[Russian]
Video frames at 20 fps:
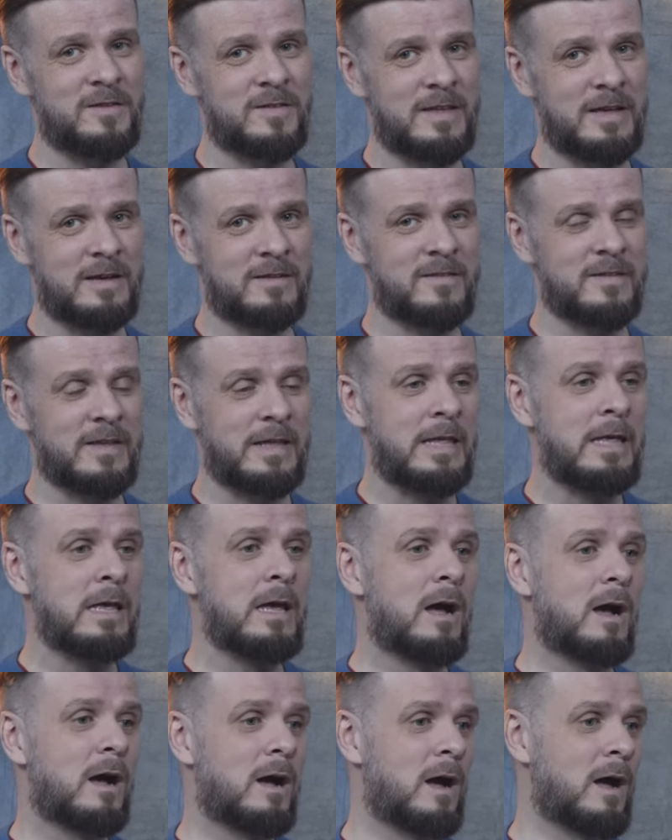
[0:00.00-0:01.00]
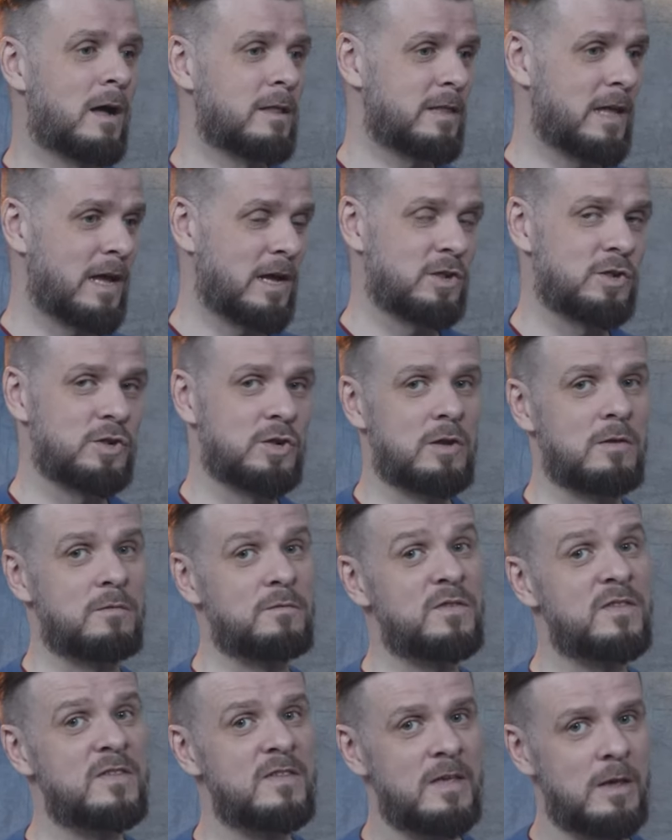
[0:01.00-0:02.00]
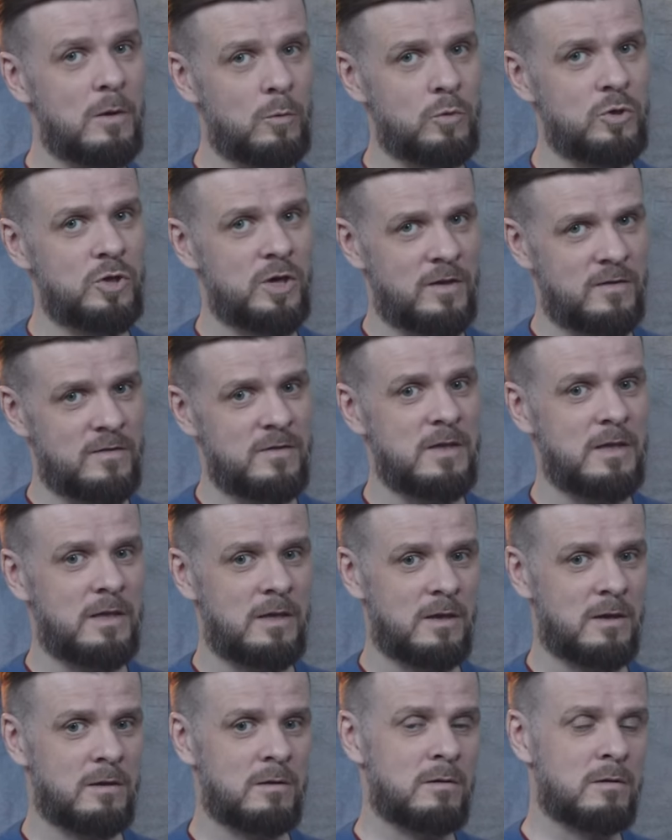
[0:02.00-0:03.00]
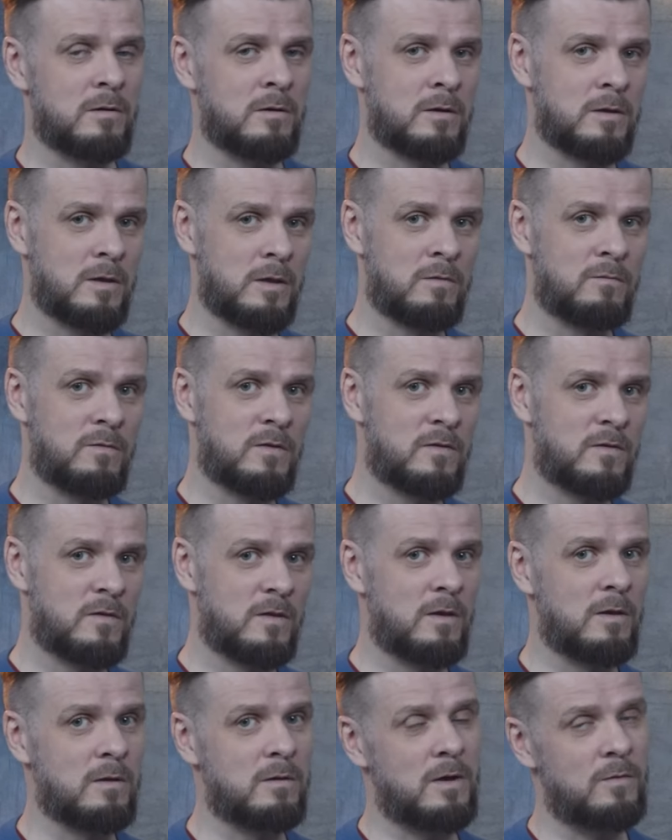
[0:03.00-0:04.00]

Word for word: секций, а также все участники NVC, э,